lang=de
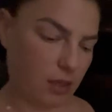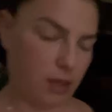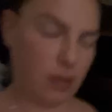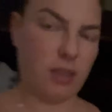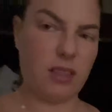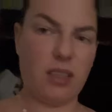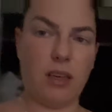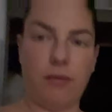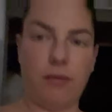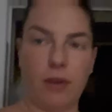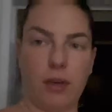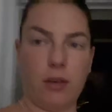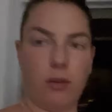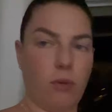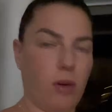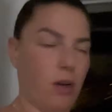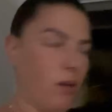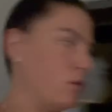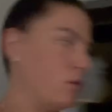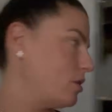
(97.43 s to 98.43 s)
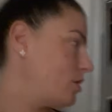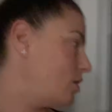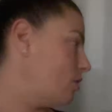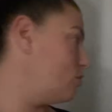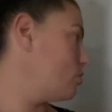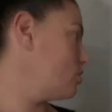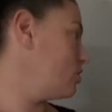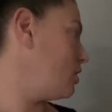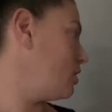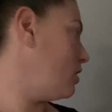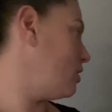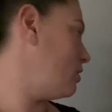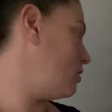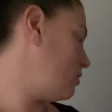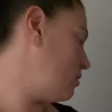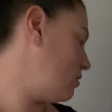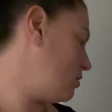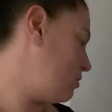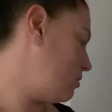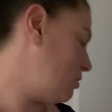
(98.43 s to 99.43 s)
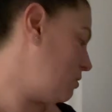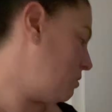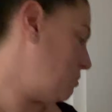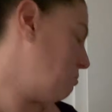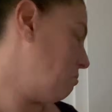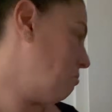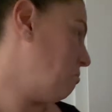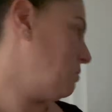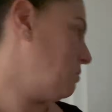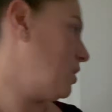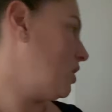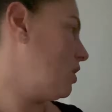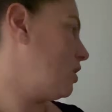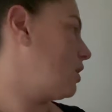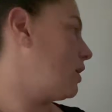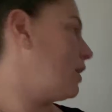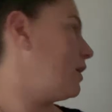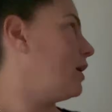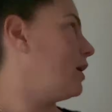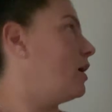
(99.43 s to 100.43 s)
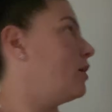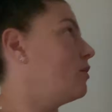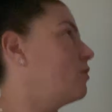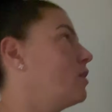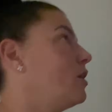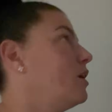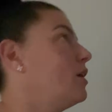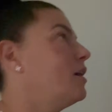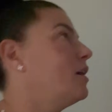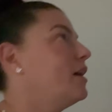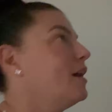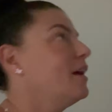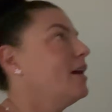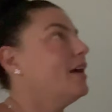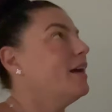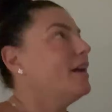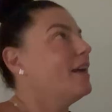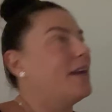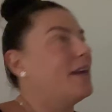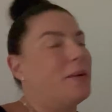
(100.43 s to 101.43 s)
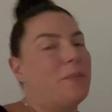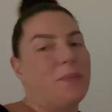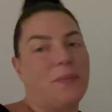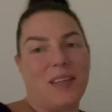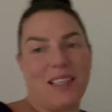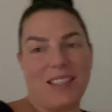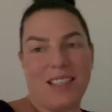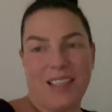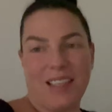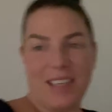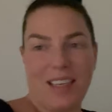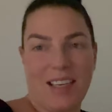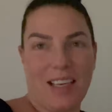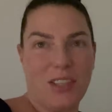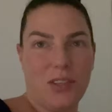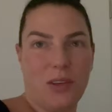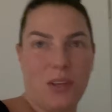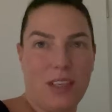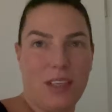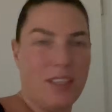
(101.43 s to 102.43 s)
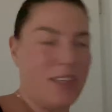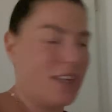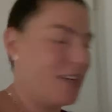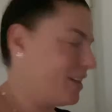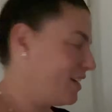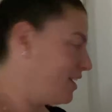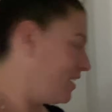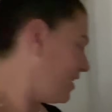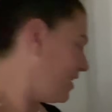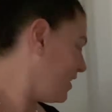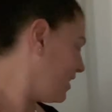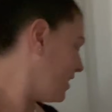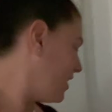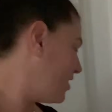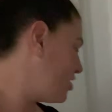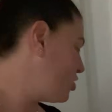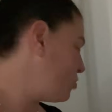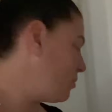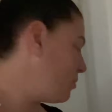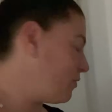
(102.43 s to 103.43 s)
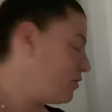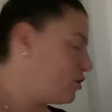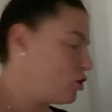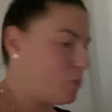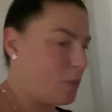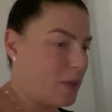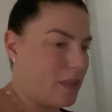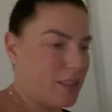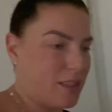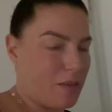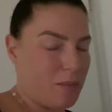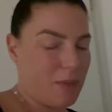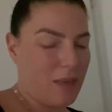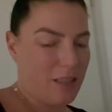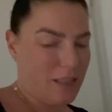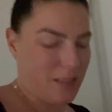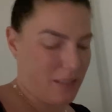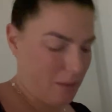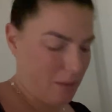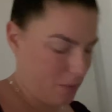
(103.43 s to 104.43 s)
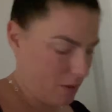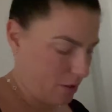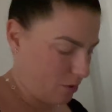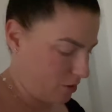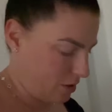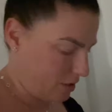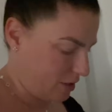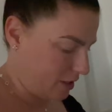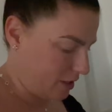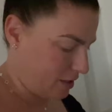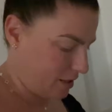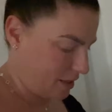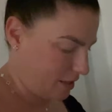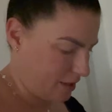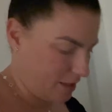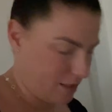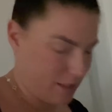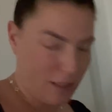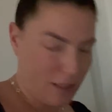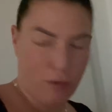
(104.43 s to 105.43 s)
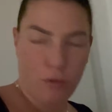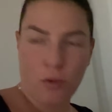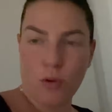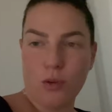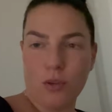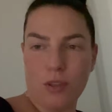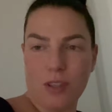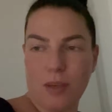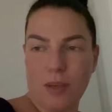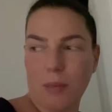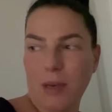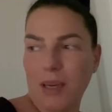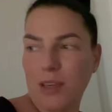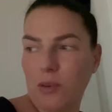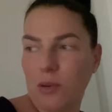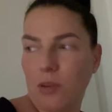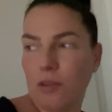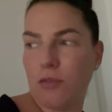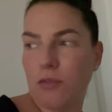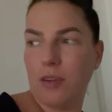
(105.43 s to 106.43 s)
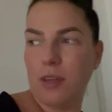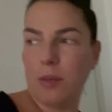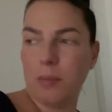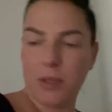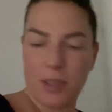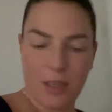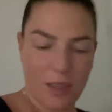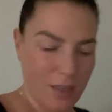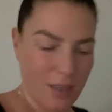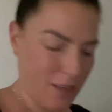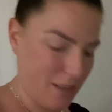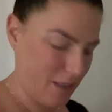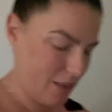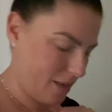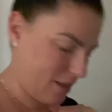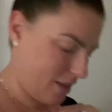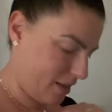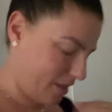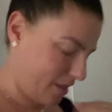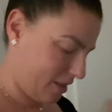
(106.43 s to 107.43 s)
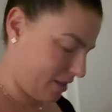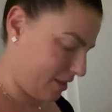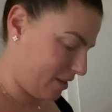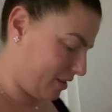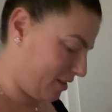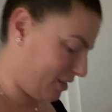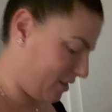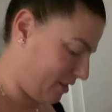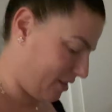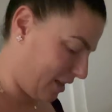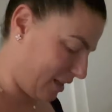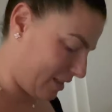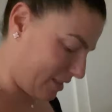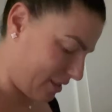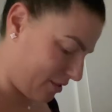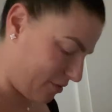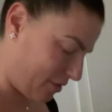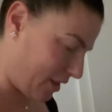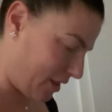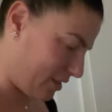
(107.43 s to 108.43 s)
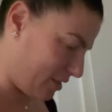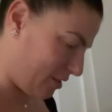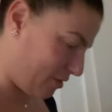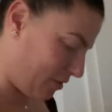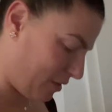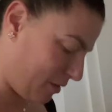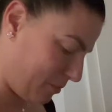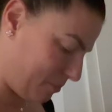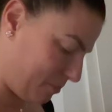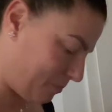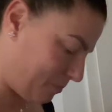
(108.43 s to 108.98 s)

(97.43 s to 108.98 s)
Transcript: das einfach nur austauschen kann. Keine Ahnung. Ja, das hat dir natürlich super viel Spaß gemacht. Die haben draußen dann die ganze Zeit Fotos gemacht und gefilmt, äh, als es fertig war.